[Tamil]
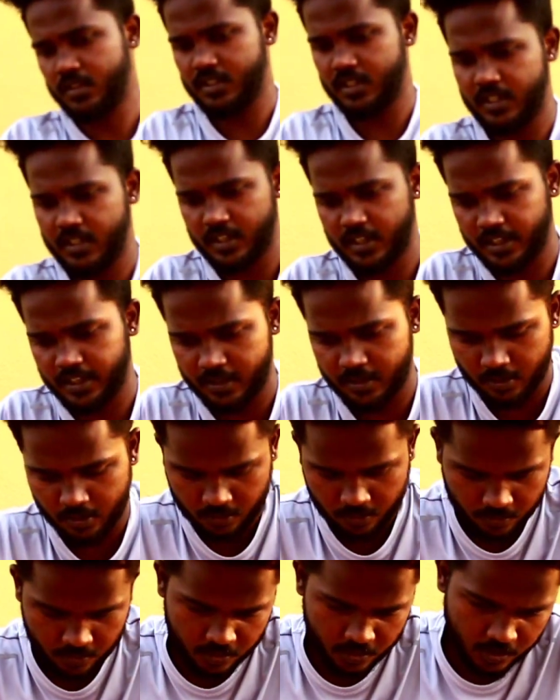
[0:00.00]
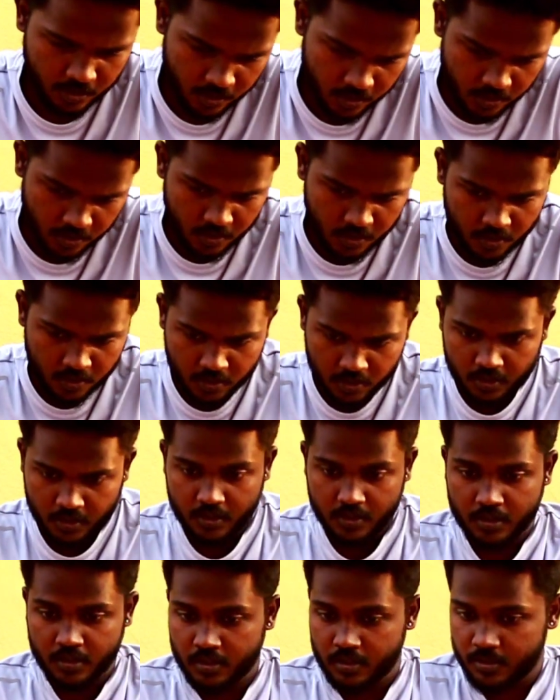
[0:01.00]
செட்டில் ஆகிட்டோம்
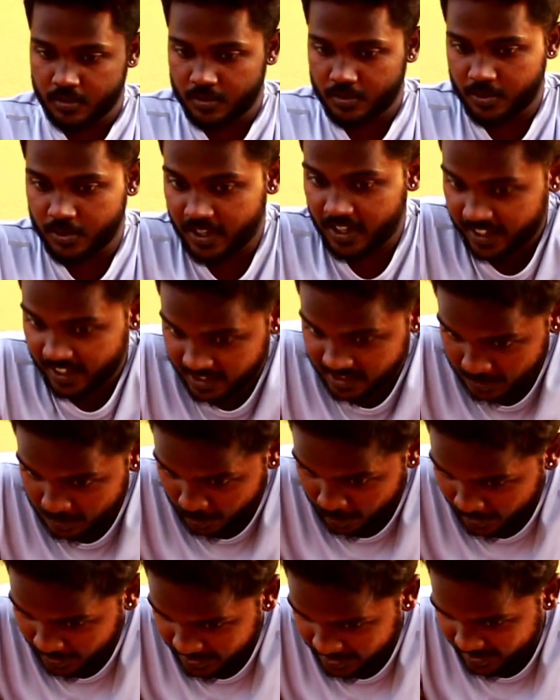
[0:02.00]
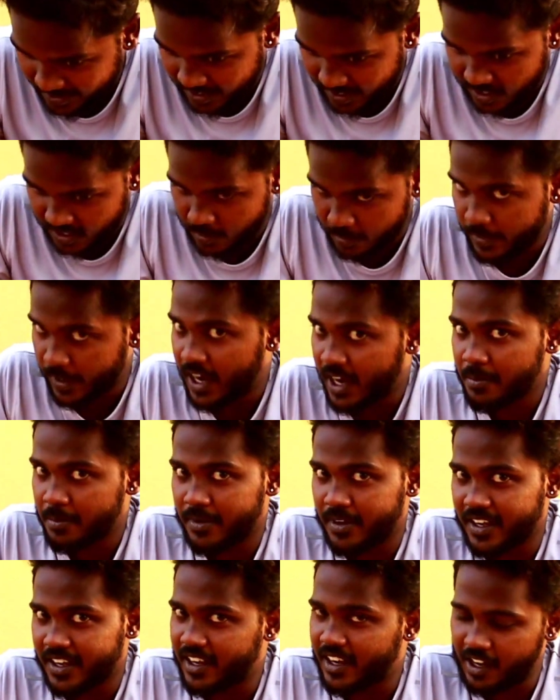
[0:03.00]
ஓகே கைஸ் இப்போ பார்த்தீங்கன்னா நம்ம ஆட்
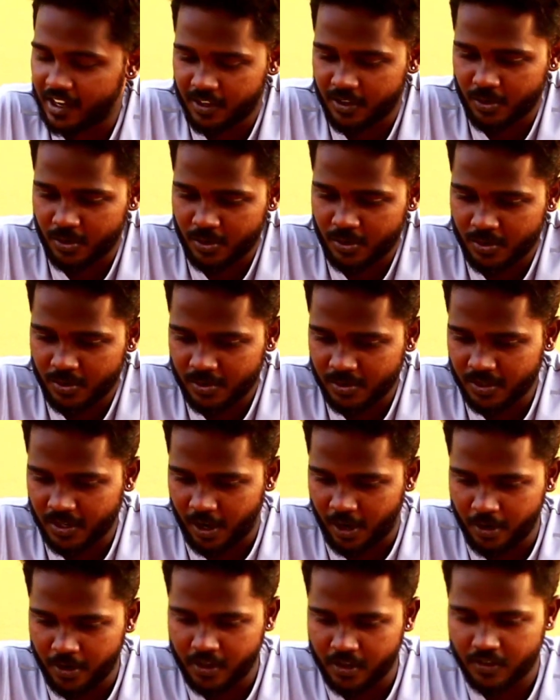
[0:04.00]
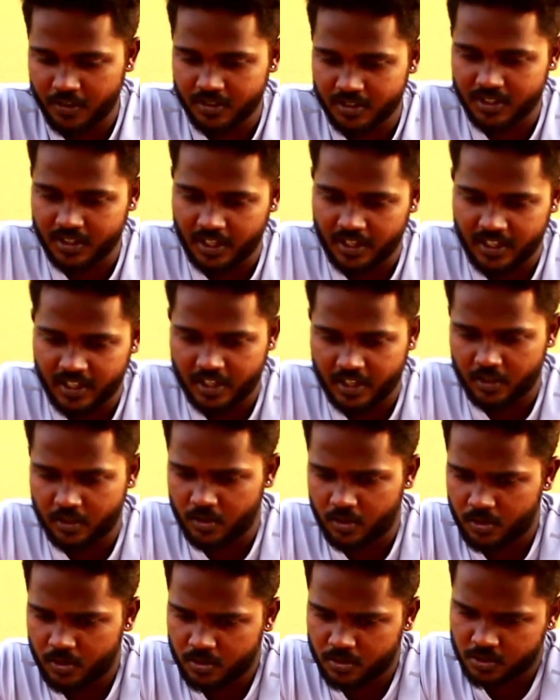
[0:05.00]
பண்ண கலரும் ஆயிலும் வந்து தனியாக
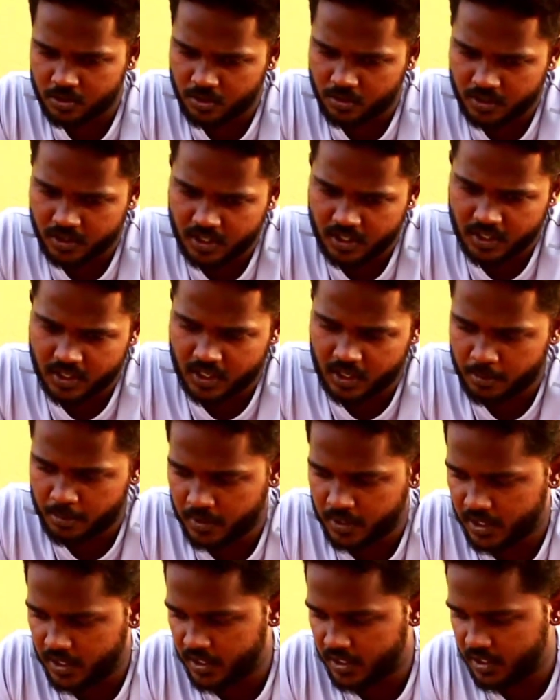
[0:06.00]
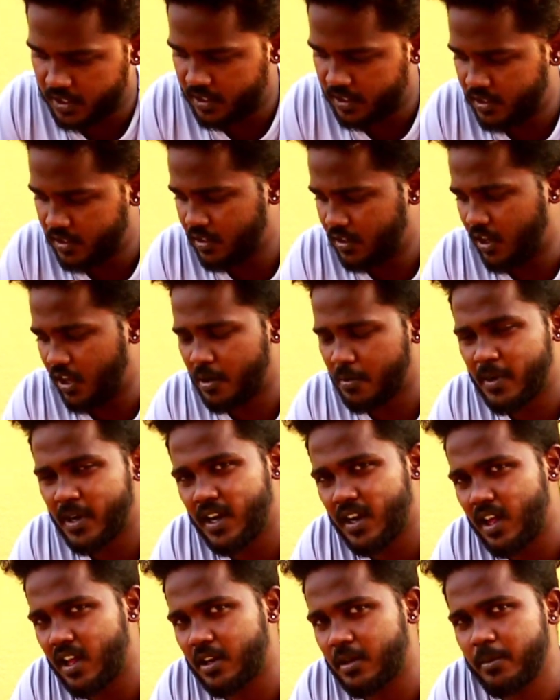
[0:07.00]
இருக்கும் ஸோ வந்து நம்ம
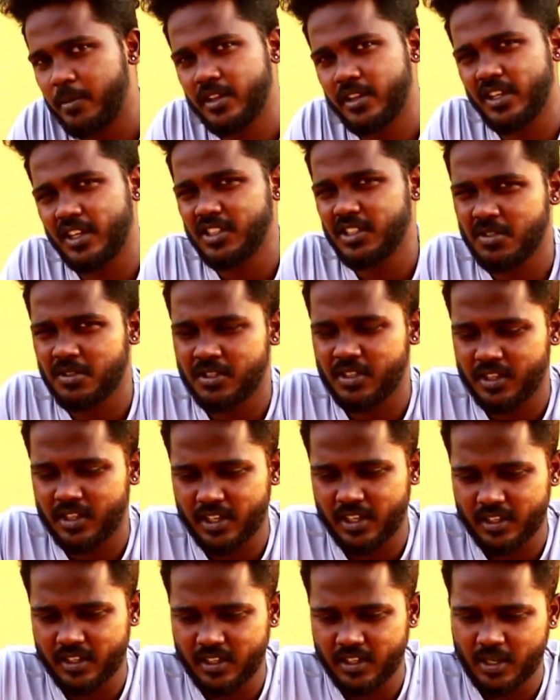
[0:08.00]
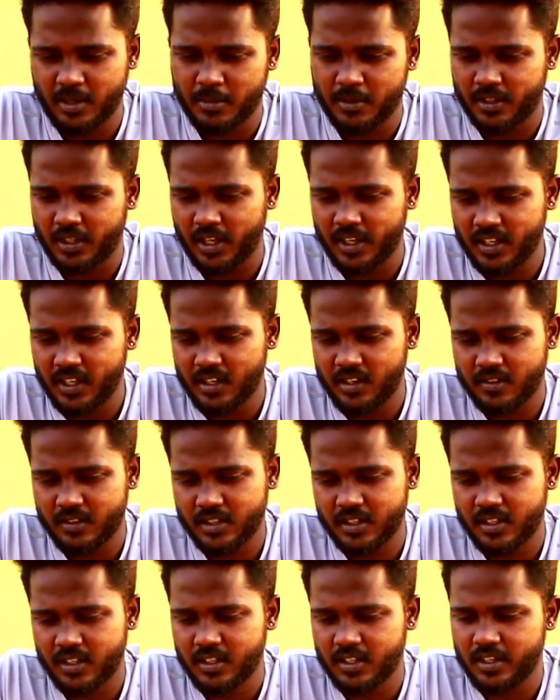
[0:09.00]
நார்மலாக எல்லாருக்குமே தெரிஞ்ச விஷயம் தான் இது நம்ம தண்ணியில்
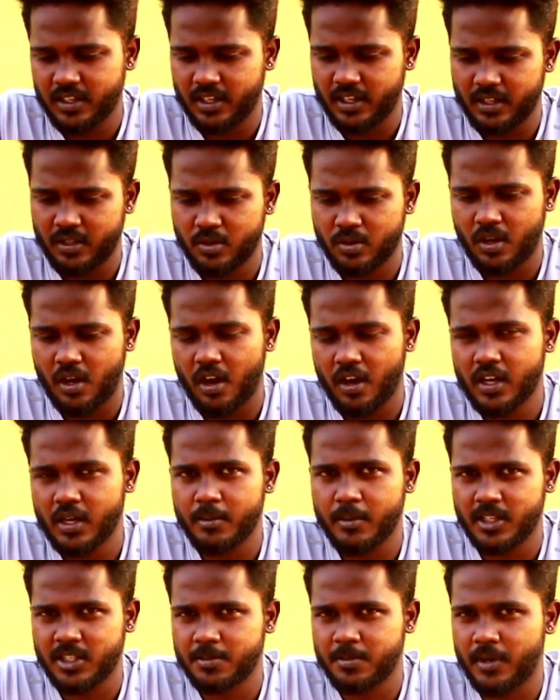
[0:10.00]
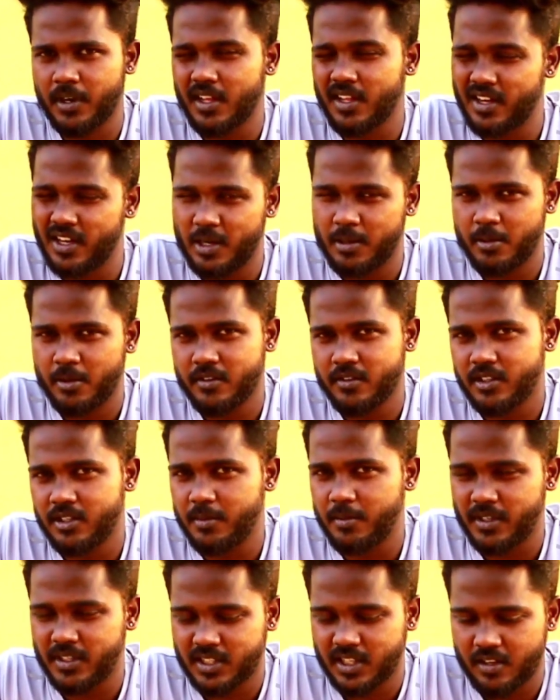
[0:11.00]
வந்து ஏதோ ஆயில் மிக்ஸ் பண்ணாது ரெண்டுமே
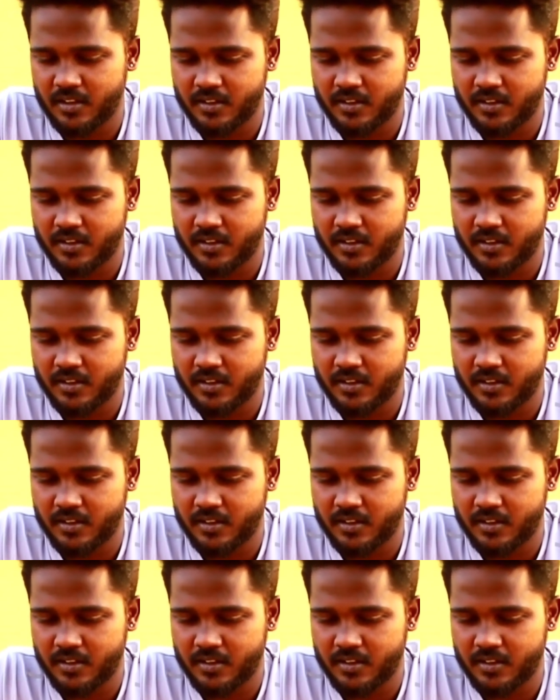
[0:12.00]
வந்து மிக்ஸ்